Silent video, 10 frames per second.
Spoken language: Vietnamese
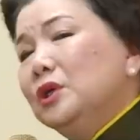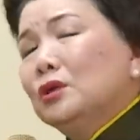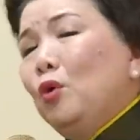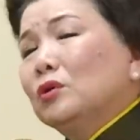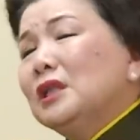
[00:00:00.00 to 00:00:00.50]

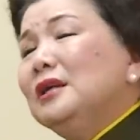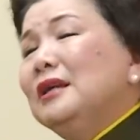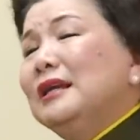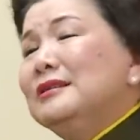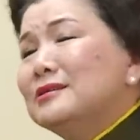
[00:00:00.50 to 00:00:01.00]
chuyện cổ
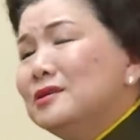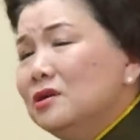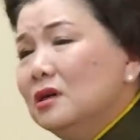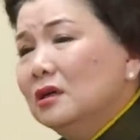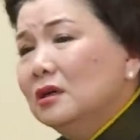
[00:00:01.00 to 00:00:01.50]
tích ngày
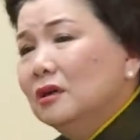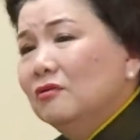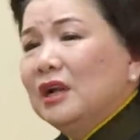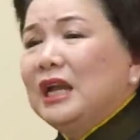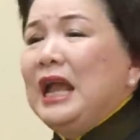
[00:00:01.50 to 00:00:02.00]
xưa
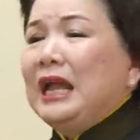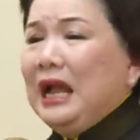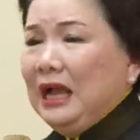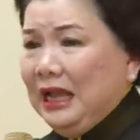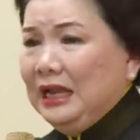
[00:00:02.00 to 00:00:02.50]
và kể
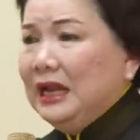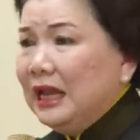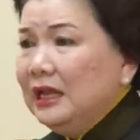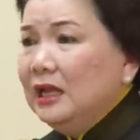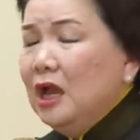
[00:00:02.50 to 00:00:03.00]
cả ngày
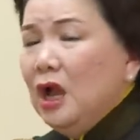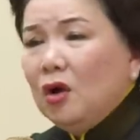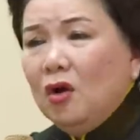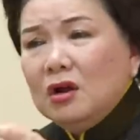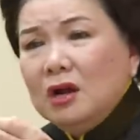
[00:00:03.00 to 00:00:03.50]
nay,
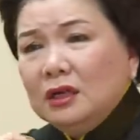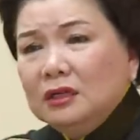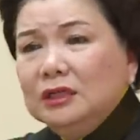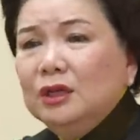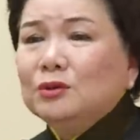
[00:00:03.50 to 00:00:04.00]
có
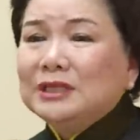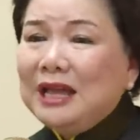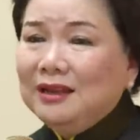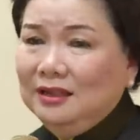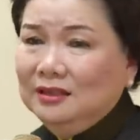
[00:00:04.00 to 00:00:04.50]
rất nhiều
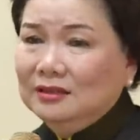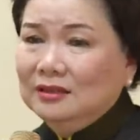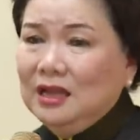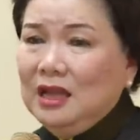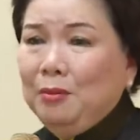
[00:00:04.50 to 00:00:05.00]
gia đình
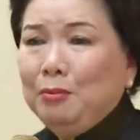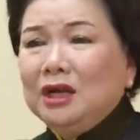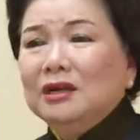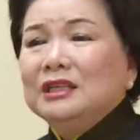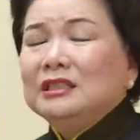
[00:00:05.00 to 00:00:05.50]

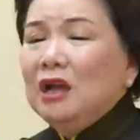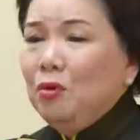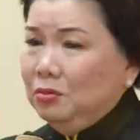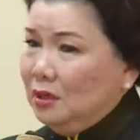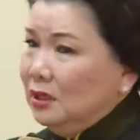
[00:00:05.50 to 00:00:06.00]
mà người
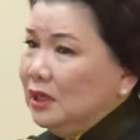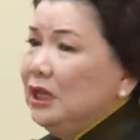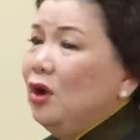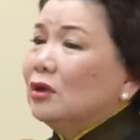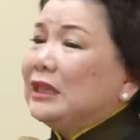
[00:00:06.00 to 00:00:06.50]
chồng đó
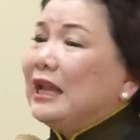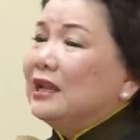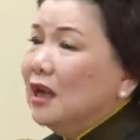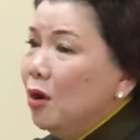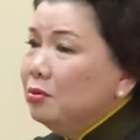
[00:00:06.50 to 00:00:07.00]
khi họ
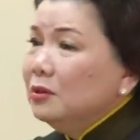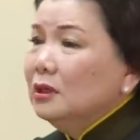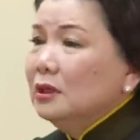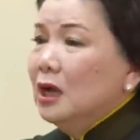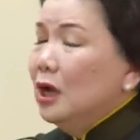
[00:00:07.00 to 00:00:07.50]
thành công
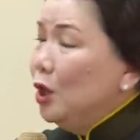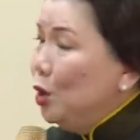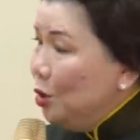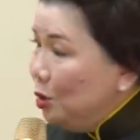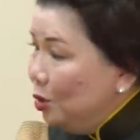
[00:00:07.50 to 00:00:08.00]
đó,
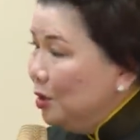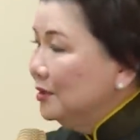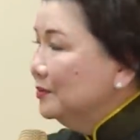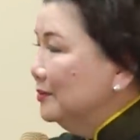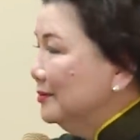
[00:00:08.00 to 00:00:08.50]
luôn
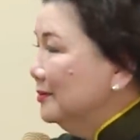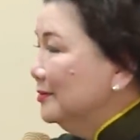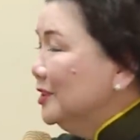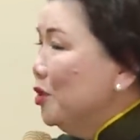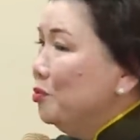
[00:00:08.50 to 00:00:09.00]
luôn,
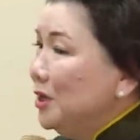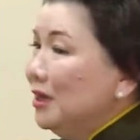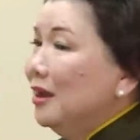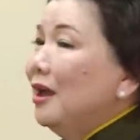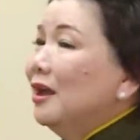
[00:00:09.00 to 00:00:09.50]
không
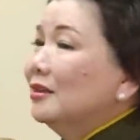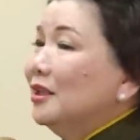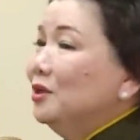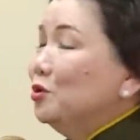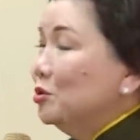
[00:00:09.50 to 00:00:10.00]
biết là
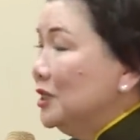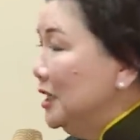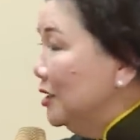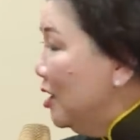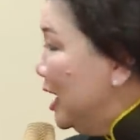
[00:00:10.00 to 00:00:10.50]
thầy trụ
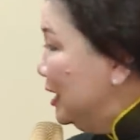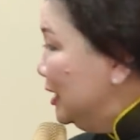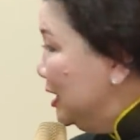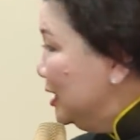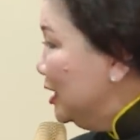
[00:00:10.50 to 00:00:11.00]
trì có hay
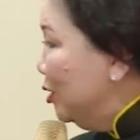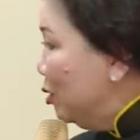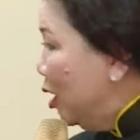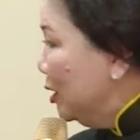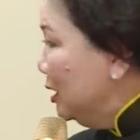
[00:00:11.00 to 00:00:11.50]
thấy cái
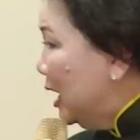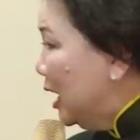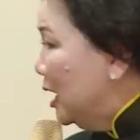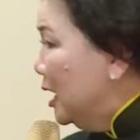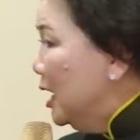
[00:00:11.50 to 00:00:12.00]
câu nói
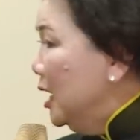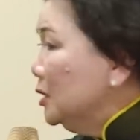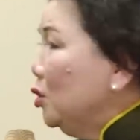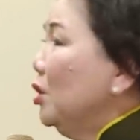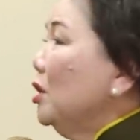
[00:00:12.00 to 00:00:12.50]
là
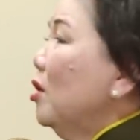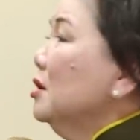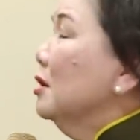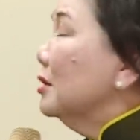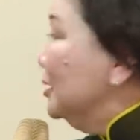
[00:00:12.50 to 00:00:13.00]
tôi có
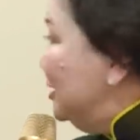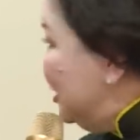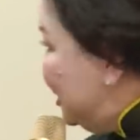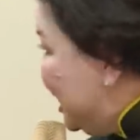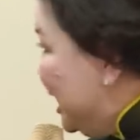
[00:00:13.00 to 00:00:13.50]
được
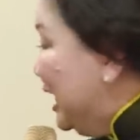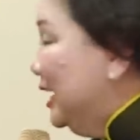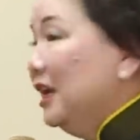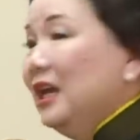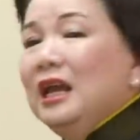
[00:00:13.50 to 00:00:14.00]
như thế
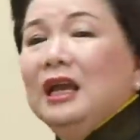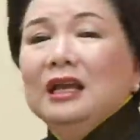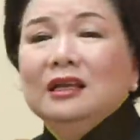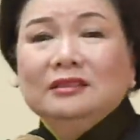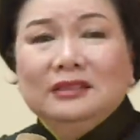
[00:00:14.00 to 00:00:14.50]
này
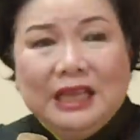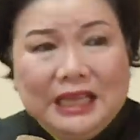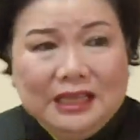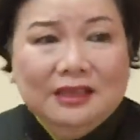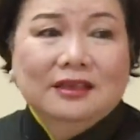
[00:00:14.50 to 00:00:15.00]

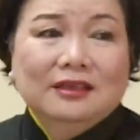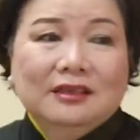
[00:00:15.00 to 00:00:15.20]
thì